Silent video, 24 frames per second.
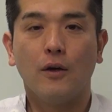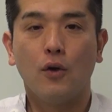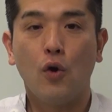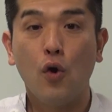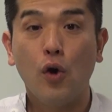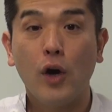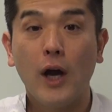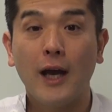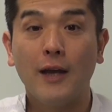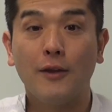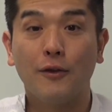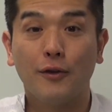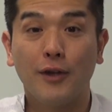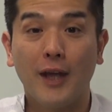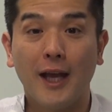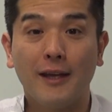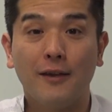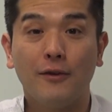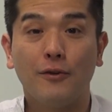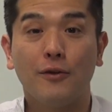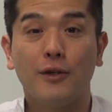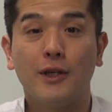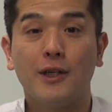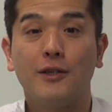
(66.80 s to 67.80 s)
今回の
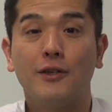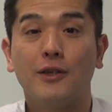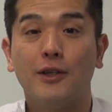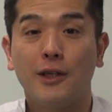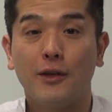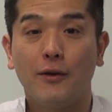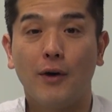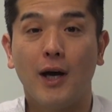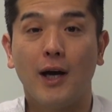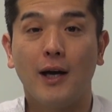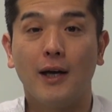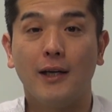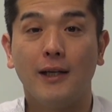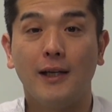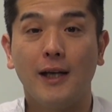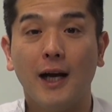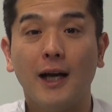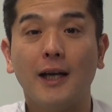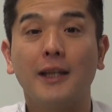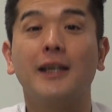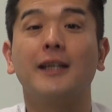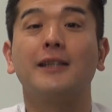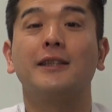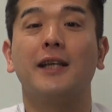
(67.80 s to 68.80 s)
内容についてはいか
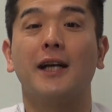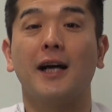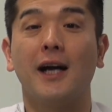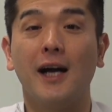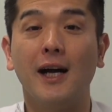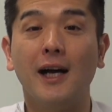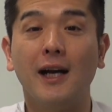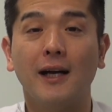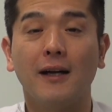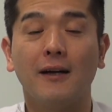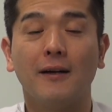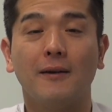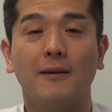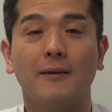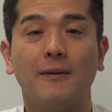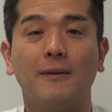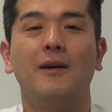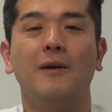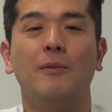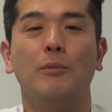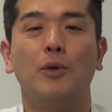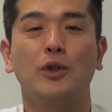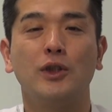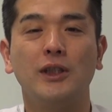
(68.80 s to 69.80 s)
がでしたか？
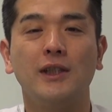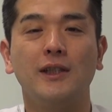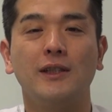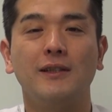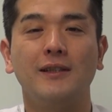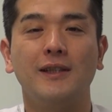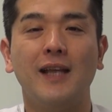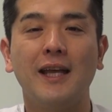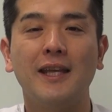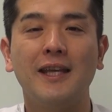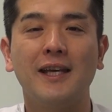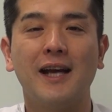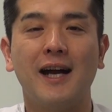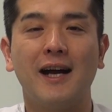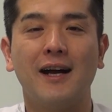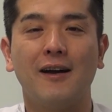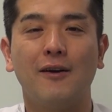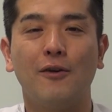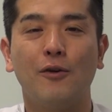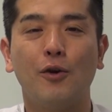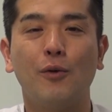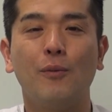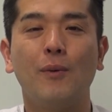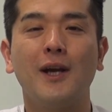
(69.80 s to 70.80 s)
もし何
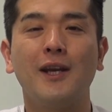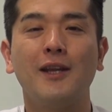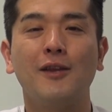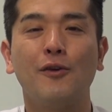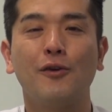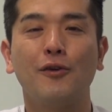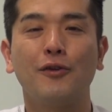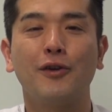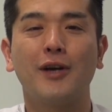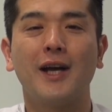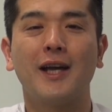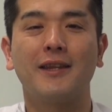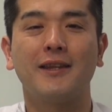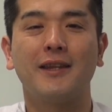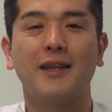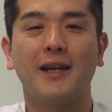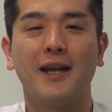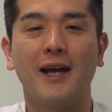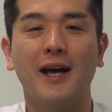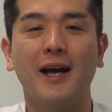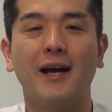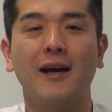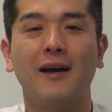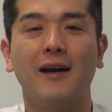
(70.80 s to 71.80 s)
かお困りのことがあっ
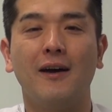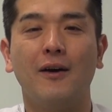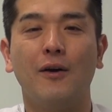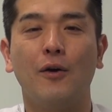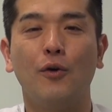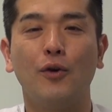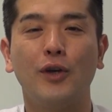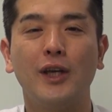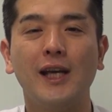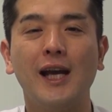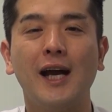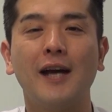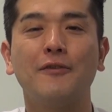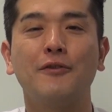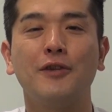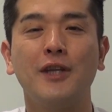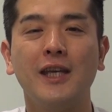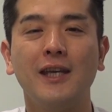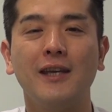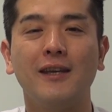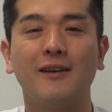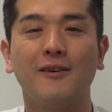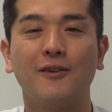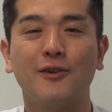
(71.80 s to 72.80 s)
たらお気軽
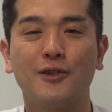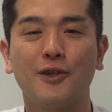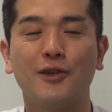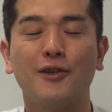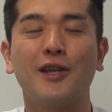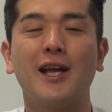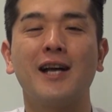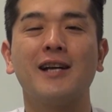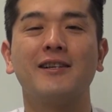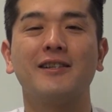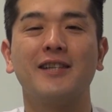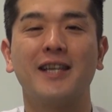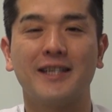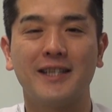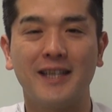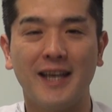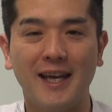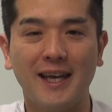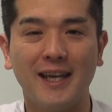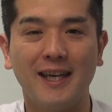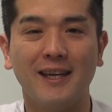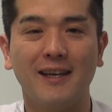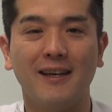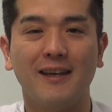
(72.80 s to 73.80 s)
にご相談くだ
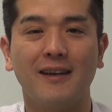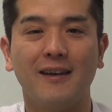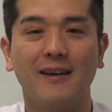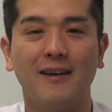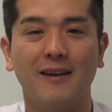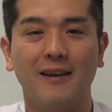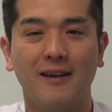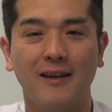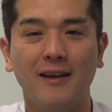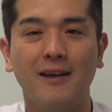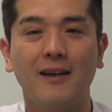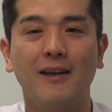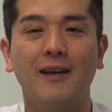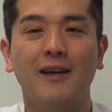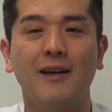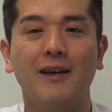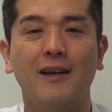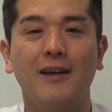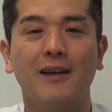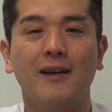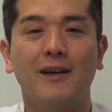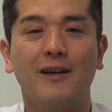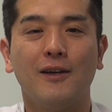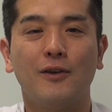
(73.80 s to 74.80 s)
さい。
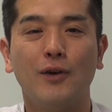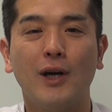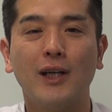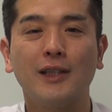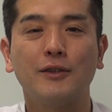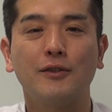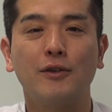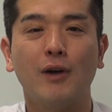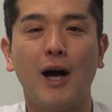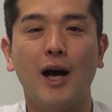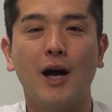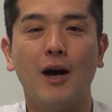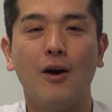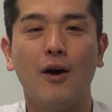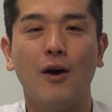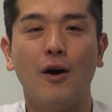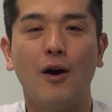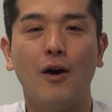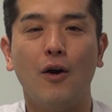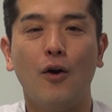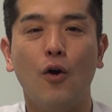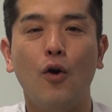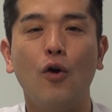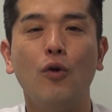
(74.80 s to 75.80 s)
詳しくは
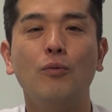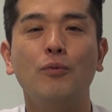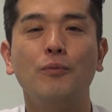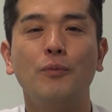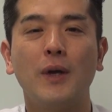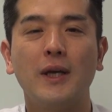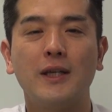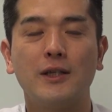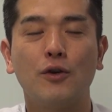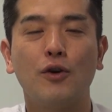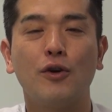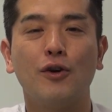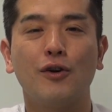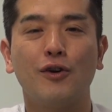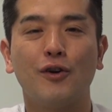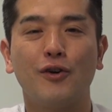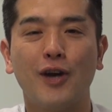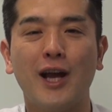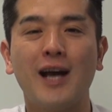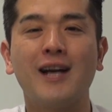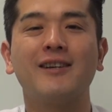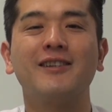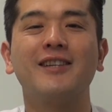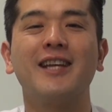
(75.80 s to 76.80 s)
ホームページを
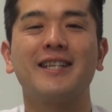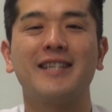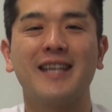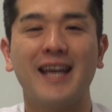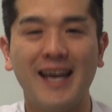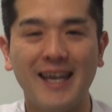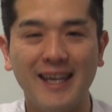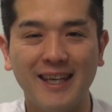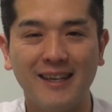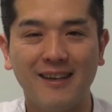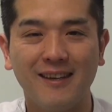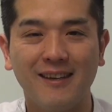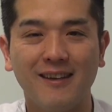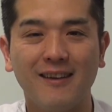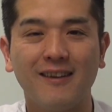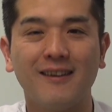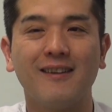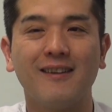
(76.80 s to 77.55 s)
ご覧ください。